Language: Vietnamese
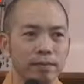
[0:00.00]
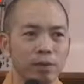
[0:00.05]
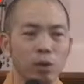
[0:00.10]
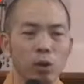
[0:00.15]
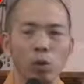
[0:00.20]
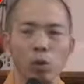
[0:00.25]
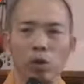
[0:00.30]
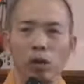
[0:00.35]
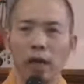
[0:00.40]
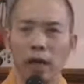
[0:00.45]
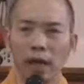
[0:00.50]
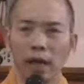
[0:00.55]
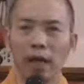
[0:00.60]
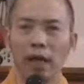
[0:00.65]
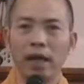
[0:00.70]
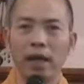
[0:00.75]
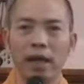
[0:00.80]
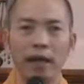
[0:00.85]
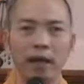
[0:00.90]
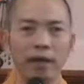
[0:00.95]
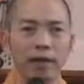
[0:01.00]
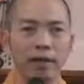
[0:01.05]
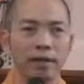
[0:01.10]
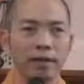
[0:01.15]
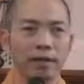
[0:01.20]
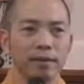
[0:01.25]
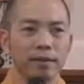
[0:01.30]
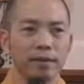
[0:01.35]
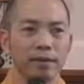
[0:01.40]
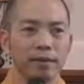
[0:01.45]
luôn lắng nghe.
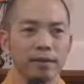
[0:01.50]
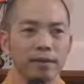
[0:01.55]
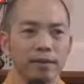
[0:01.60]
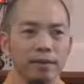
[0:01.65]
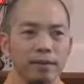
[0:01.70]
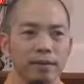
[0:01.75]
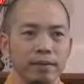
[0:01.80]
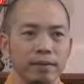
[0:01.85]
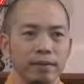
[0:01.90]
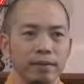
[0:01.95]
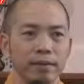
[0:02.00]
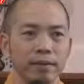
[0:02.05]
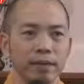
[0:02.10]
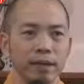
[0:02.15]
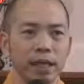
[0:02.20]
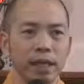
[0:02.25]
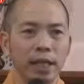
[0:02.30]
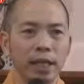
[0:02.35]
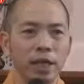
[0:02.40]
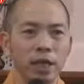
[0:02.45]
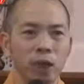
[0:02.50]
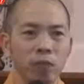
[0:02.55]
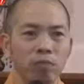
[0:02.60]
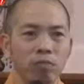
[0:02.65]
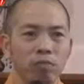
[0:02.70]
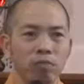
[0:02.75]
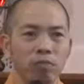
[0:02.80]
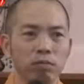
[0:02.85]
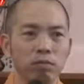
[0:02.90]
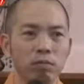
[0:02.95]
Cái gì
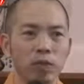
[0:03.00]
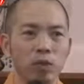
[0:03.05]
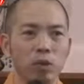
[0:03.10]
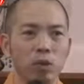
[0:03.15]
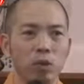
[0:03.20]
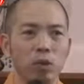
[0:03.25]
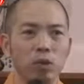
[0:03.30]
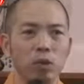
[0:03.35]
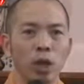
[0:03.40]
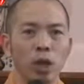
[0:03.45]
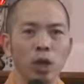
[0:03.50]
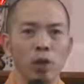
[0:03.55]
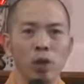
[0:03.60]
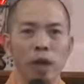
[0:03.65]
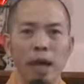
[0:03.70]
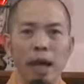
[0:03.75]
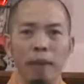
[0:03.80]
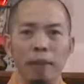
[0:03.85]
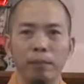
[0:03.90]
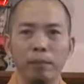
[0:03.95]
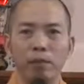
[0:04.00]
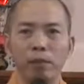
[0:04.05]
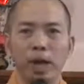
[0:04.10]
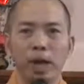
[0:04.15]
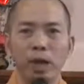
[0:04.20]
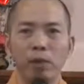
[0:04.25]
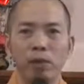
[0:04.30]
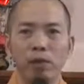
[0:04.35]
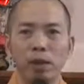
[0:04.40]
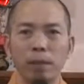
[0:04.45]
đúng là cụ đều làm
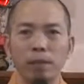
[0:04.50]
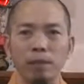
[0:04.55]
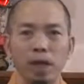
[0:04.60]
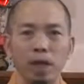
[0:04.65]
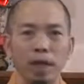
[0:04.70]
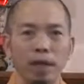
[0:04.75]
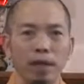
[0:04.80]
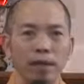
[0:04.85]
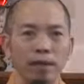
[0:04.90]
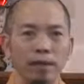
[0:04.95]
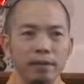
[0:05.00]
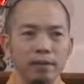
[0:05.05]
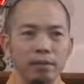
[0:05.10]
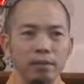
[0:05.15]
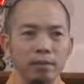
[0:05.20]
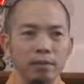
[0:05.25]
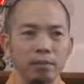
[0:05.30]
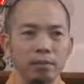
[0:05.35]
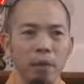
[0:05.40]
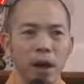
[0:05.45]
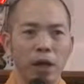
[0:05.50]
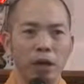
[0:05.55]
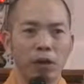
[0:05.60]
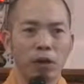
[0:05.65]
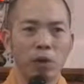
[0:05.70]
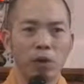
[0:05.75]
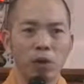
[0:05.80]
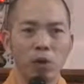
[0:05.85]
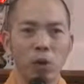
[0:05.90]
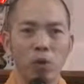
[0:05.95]
theo tập thể, mặc
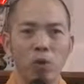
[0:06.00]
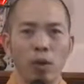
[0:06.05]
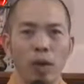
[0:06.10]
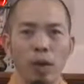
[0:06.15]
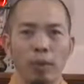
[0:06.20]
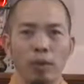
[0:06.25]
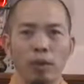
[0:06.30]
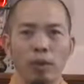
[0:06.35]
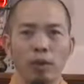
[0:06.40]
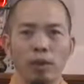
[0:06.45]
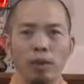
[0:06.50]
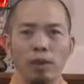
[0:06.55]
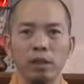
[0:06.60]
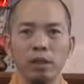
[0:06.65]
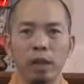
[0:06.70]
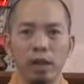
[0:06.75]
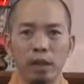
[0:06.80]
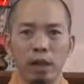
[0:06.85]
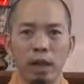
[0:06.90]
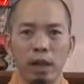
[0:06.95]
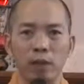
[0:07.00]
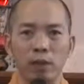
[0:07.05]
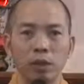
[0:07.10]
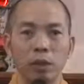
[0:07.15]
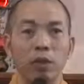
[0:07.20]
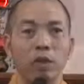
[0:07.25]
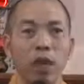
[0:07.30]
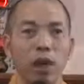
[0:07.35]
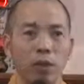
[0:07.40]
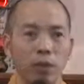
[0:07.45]
dù cụ là một cái người lãnh đạo
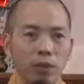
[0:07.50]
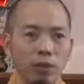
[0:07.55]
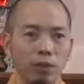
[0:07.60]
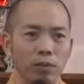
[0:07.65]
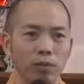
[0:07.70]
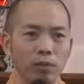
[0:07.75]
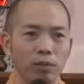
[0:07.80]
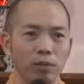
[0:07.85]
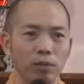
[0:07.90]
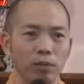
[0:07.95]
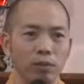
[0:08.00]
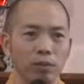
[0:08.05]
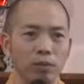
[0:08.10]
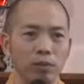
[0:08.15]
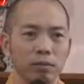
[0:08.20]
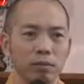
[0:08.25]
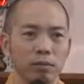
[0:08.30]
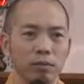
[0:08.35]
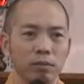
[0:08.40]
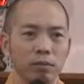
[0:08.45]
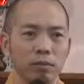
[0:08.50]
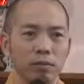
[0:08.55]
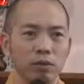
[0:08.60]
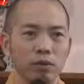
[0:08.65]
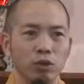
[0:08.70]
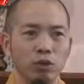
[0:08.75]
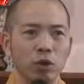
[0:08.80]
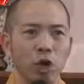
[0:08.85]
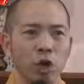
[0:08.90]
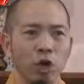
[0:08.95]
đứng đầu.
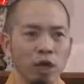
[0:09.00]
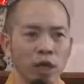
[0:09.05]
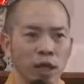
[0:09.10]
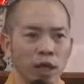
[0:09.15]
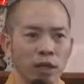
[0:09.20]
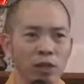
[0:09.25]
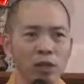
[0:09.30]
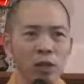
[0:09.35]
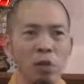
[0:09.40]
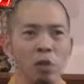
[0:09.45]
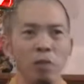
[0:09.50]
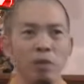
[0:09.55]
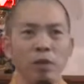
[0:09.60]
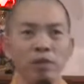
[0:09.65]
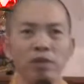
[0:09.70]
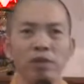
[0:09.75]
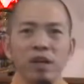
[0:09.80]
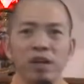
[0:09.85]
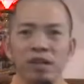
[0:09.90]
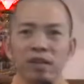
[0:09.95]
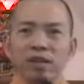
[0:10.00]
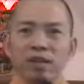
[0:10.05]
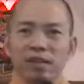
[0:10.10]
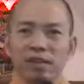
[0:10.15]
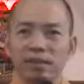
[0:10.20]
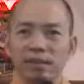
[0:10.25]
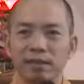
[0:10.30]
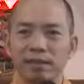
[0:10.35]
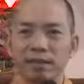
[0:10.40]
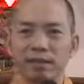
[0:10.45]
Cho nên cụ mới vững
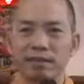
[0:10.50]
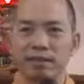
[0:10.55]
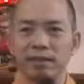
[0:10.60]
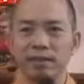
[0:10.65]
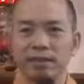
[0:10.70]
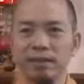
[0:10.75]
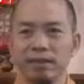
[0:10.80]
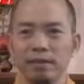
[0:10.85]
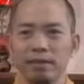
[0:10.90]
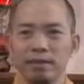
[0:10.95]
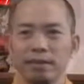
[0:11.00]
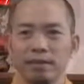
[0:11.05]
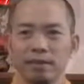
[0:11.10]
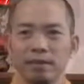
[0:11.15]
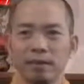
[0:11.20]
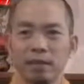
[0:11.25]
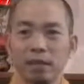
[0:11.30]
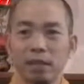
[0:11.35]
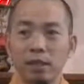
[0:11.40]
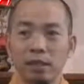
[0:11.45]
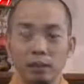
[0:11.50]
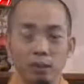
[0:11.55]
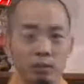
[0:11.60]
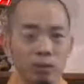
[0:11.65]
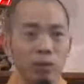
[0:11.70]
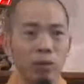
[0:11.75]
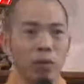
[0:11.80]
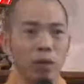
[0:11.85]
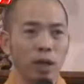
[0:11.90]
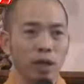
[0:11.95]
được. Cách
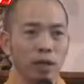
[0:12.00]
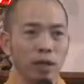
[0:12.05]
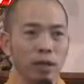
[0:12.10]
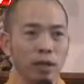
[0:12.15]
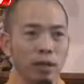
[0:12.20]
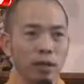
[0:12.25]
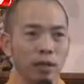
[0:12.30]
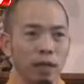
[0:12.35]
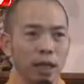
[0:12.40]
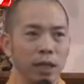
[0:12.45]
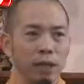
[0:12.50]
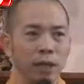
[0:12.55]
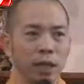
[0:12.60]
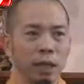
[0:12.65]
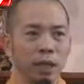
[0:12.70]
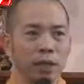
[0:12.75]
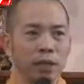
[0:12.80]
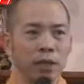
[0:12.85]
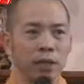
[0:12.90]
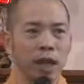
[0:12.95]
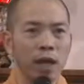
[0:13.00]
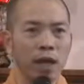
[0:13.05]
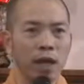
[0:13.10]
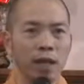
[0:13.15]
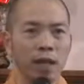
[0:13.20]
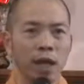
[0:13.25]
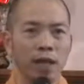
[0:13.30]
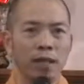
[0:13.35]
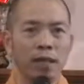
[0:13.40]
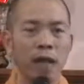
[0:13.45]
sống của Hòa Thượng là dấn
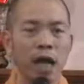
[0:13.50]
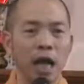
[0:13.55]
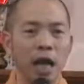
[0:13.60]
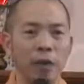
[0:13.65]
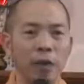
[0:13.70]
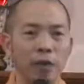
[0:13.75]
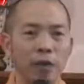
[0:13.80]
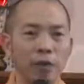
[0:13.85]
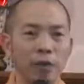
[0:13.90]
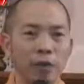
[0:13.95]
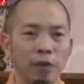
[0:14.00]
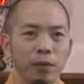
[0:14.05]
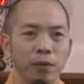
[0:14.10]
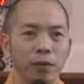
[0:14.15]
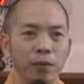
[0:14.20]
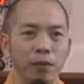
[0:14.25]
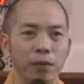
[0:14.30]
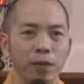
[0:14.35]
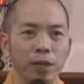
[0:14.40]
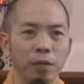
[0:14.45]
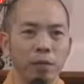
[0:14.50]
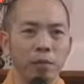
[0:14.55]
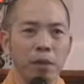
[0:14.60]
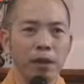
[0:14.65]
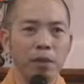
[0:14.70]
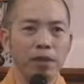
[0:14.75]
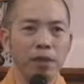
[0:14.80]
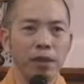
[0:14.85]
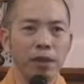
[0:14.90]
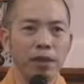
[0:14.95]
thân hành đạo, nhưng
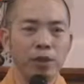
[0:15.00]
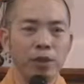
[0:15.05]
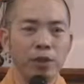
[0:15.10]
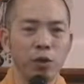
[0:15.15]
mà phải